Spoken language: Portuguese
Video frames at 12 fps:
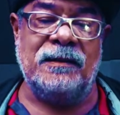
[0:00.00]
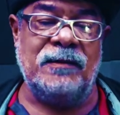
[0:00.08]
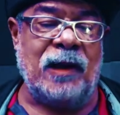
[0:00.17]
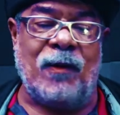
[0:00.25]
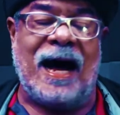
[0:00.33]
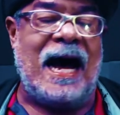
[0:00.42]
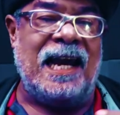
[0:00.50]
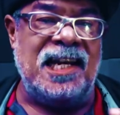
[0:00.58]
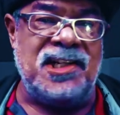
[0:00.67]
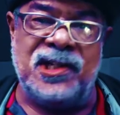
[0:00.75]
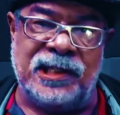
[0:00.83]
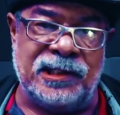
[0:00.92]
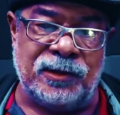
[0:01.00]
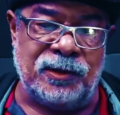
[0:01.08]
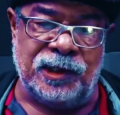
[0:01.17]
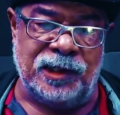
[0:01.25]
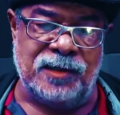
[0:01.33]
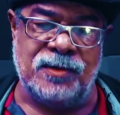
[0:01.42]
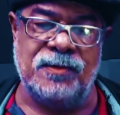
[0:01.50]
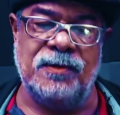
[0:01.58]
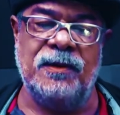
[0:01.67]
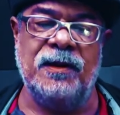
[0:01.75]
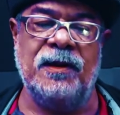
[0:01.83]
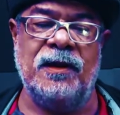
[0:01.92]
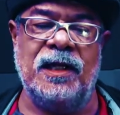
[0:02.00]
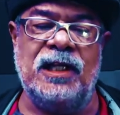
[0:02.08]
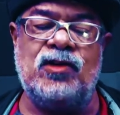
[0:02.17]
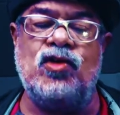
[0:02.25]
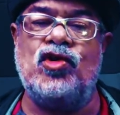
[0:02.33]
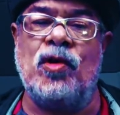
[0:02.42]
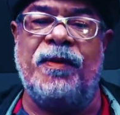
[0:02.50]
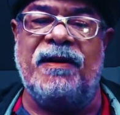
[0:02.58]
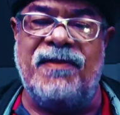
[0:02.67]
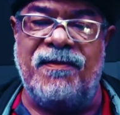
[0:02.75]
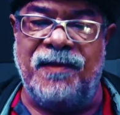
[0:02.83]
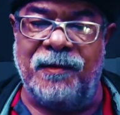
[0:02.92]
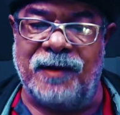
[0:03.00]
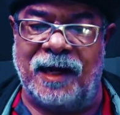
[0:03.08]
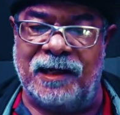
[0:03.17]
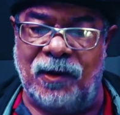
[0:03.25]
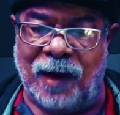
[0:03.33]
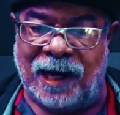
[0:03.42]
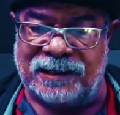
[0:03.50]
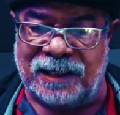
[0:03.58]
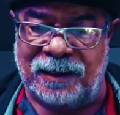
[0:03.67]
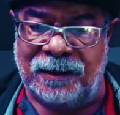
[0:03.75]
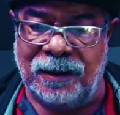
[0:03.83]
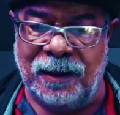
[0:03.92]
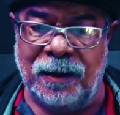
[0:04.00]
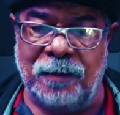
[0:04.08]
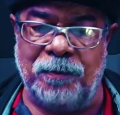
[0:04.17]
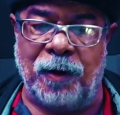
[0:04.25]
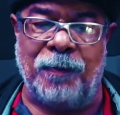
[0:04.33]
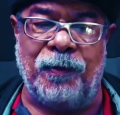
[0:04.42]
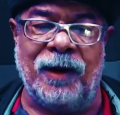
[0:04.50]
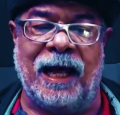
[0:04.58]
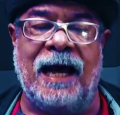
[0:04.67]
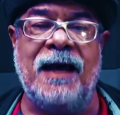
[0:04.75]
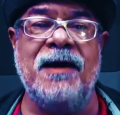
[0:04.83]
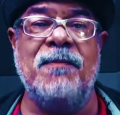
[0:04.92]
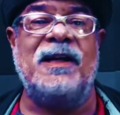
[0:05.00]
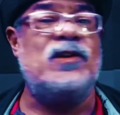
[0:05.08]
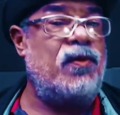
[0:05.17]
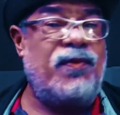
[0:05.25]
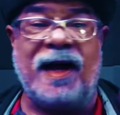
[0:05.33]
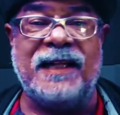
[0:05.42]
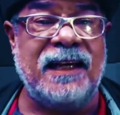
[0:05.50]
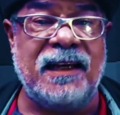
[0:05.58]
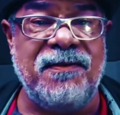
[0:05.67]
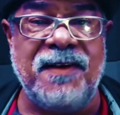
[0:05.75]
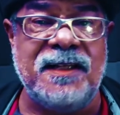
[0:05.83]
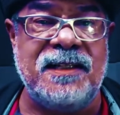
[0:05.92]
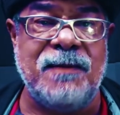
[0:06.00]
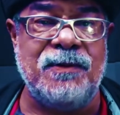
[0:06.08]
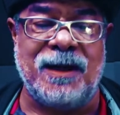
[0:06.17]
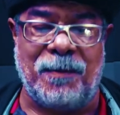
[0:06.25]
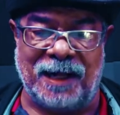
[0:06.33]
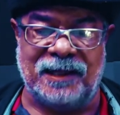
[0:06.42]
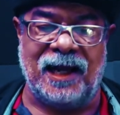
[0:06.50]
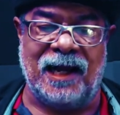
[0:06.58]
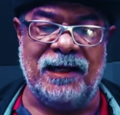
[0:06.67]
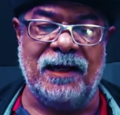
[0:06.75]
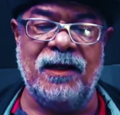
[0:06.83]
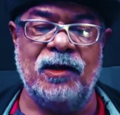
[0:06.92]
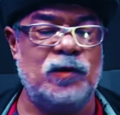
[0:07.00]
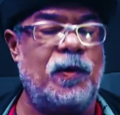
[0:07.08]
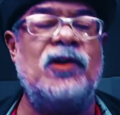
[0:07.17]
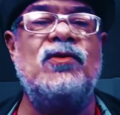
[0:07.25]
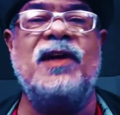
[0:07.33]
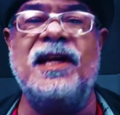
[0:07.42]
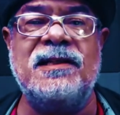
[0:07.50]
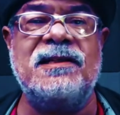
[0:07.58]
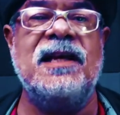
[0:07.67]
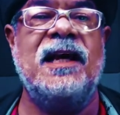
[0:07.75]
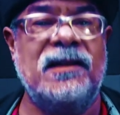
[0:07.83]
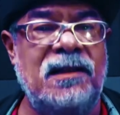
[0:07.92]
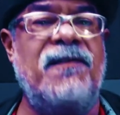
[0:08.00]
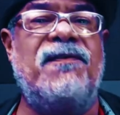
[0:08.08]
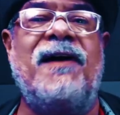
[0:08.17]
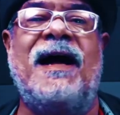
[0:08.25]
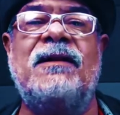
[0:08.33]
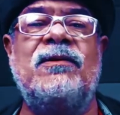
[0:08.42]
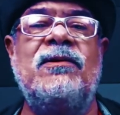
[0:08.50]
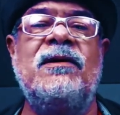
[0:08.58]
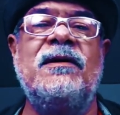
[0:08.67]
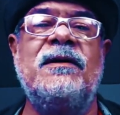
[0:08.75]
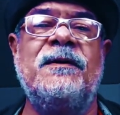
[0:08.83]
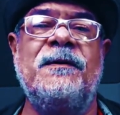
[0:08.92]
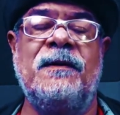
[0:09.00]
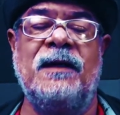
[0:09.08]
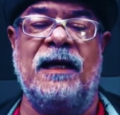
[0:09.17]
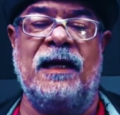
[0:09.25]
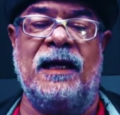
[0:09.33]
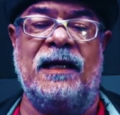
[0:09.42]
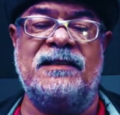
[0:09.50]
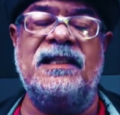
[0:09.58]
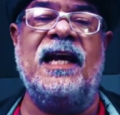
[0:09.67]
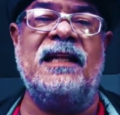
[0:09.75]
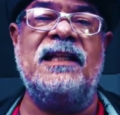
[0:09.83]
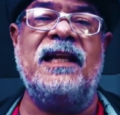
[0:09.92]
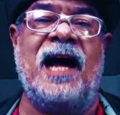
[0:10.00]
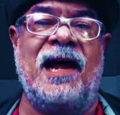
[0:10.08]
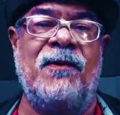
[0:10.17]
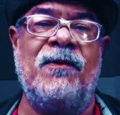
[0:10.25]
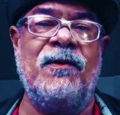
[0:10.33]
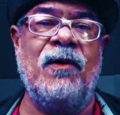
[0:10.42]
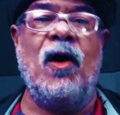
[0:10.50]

Não há registro disso. Isso sobreviveu na linguagem popular, mas o fato é que vencemos a batalha, os portugueses de fato é, se retiraram.